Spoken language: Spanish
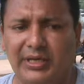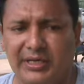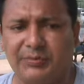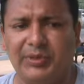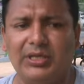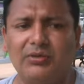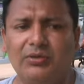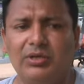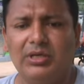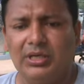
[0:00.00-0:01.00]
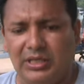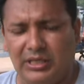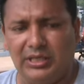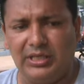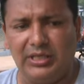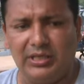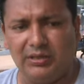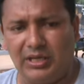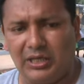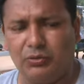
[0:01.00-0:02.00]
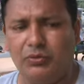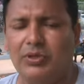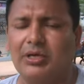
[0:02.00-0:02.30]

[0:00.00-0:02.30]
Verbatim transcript: respeto y actúo de